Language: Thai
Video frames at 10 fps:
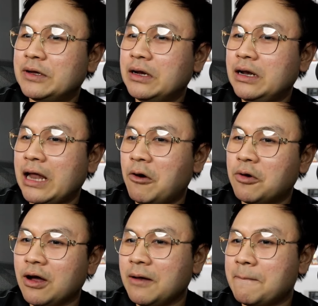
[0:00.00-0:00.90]
เรา
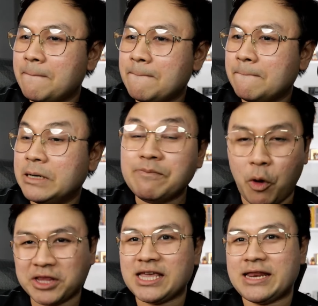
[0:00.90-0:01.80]
ก็พื้นป
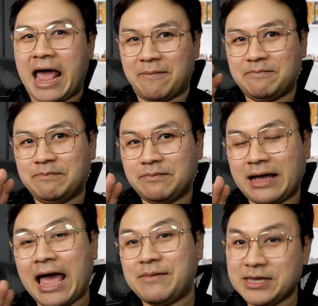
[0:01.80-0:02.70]
กติเนี่ย
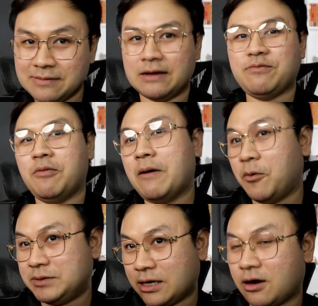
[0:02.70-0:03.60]
ใครมายืมเงินผมอะผ
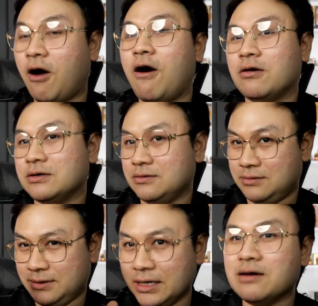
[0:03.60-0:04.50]
มจะกรอง
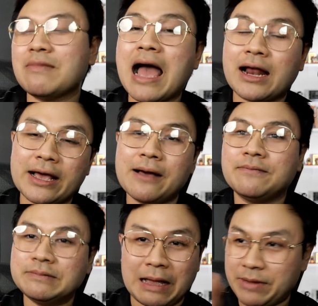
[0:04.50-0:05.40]
เยอะมากนะครับ
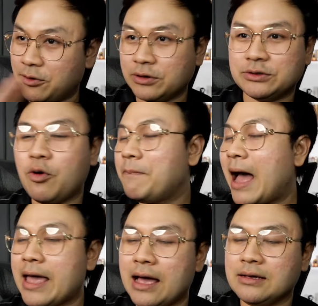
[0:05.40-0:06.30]
ถ้าเป็นคนทั่วไป
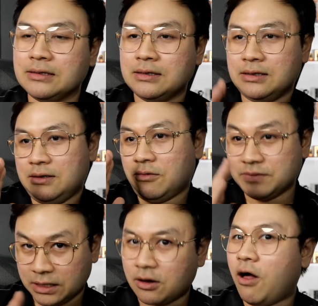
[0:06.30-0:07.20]
อะผม
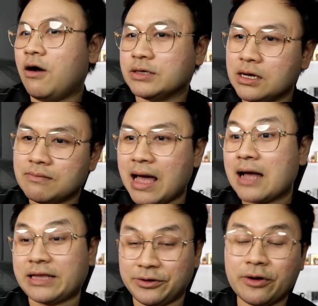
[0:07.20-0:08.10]
จะกรองเยอะมาก
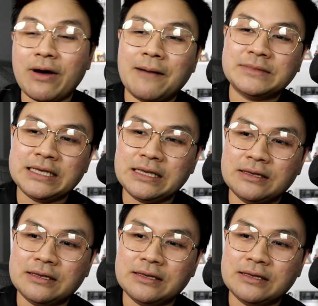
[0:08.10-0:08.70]
แต่ด้วยความที่